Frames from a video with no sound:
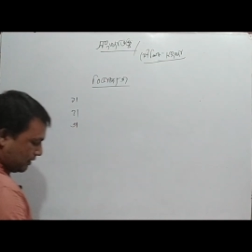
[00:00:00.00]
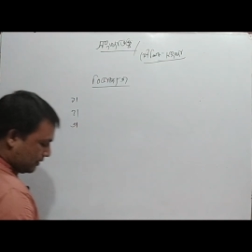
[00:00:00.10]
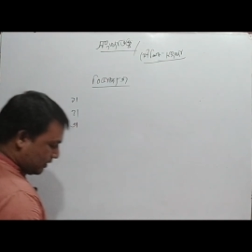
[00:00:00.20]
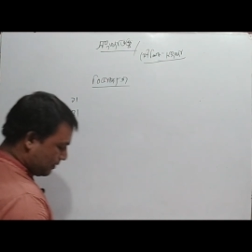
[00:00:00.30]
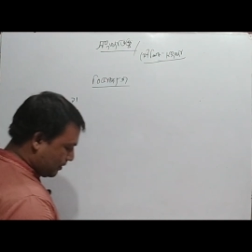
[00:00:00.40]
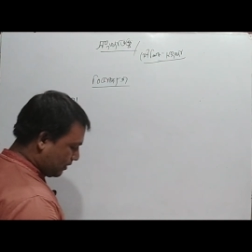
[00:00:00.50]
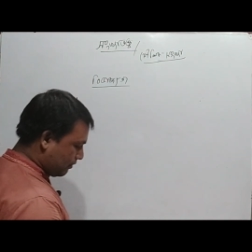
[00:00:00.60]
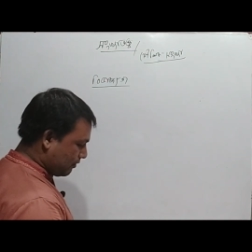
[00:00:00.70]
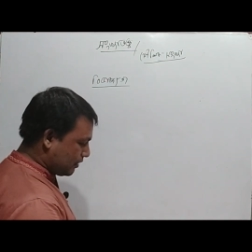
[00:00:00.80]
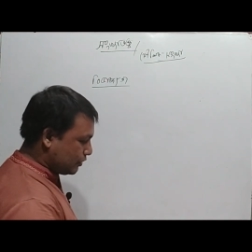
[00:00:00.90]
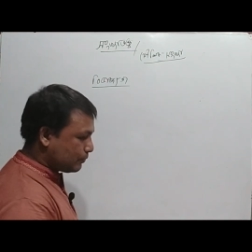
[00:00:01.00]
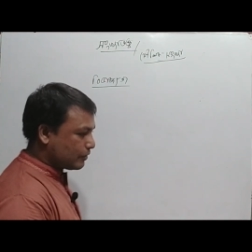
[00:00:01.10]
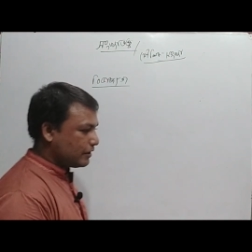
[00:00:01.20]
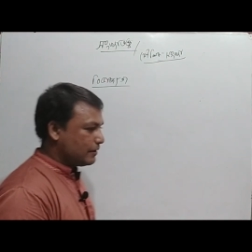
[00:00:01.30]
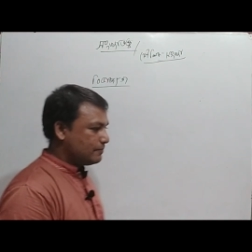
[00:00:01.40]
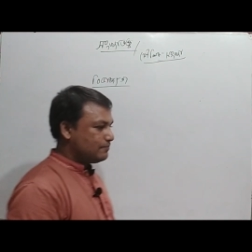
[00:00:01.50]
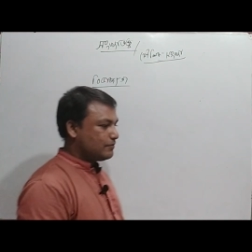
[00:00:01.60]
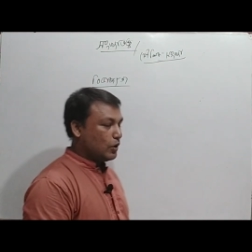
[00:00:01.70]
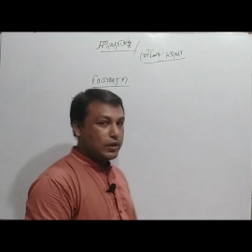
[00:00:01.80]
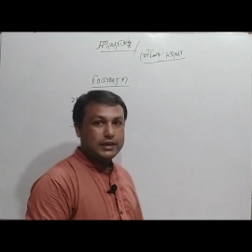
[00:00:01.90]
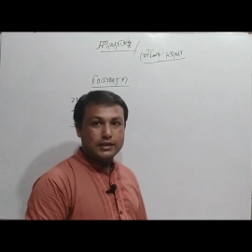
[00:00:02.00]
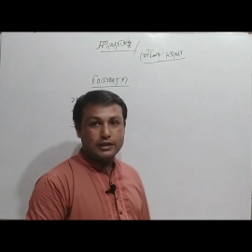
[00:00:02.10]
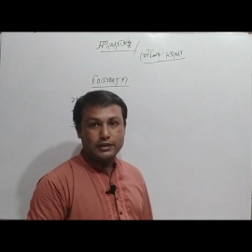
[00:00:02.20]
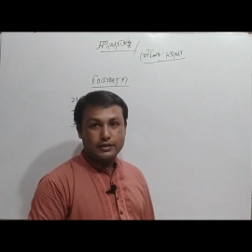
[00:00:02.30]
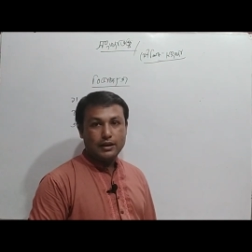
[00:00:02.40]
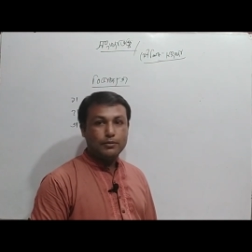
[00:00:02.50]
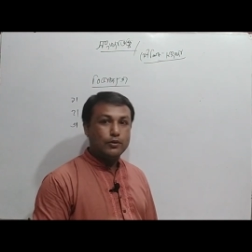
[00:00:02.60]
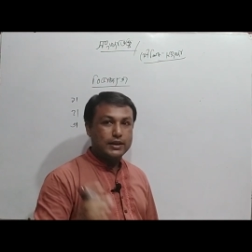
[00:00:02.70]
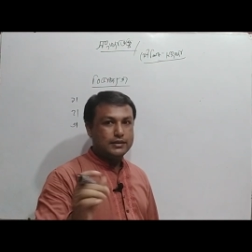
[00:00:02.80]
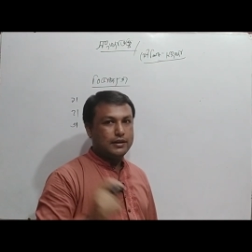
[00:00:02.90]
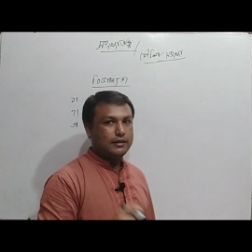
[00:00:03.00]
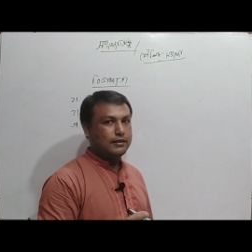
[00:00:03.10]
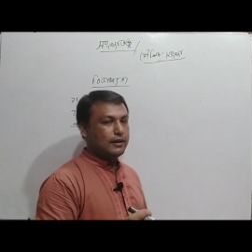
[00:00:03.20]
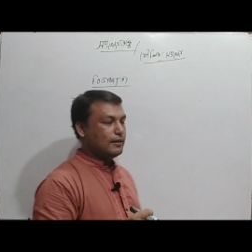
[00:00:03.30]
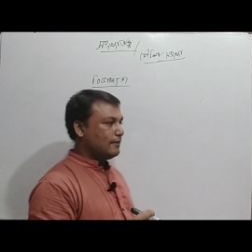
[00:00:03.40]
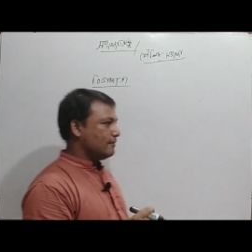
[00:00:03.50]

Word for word: তিন দ্বারা ভাগ করার নিয়ম কি অনেকে জানেন এটা আবার অনেকে জানেন না